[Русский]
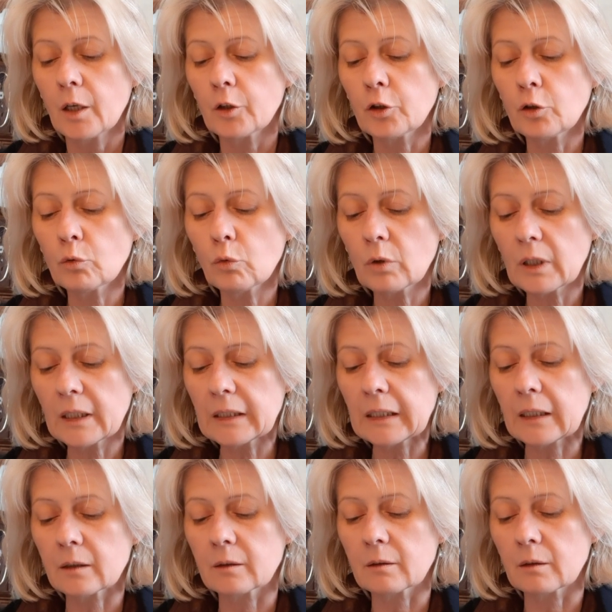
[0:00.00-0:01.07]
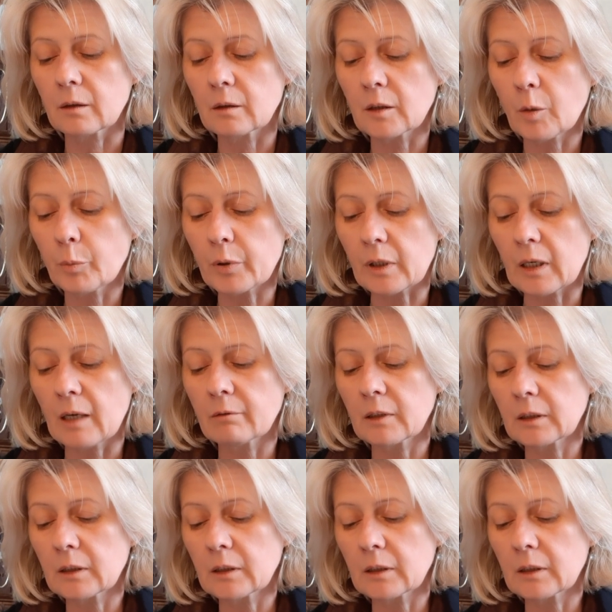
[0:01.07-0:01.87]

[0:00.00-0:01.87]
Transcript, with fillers: Не уклоняйся ни направо,